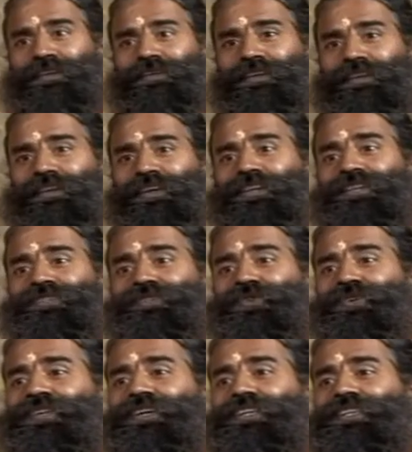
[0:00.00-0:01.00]
लेडीज़
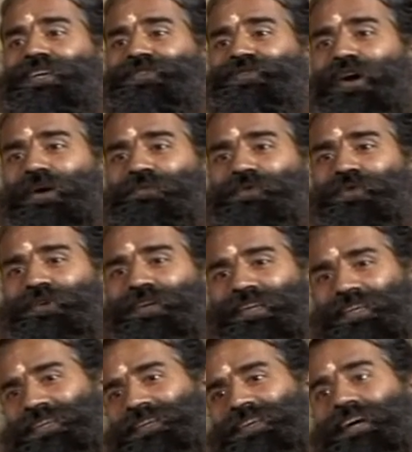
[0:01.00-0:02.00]
को देखते हैं तो आपको
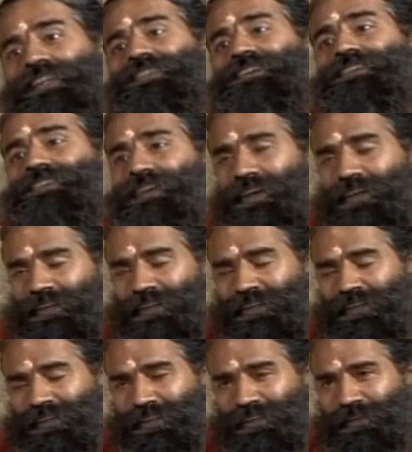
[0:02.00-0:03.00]
क्या दिखता है
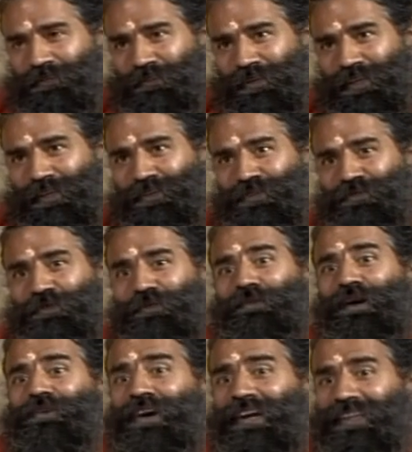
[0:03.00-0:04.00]
मैंने कहा उसमें
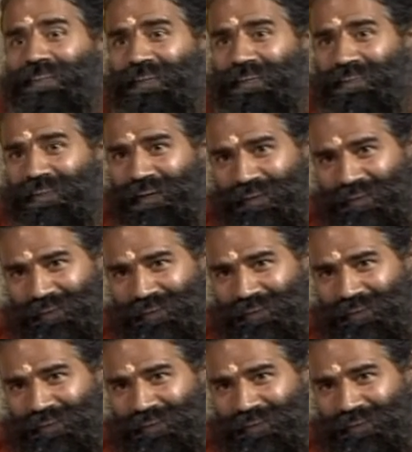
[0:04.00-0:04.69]
भगवान दिखता है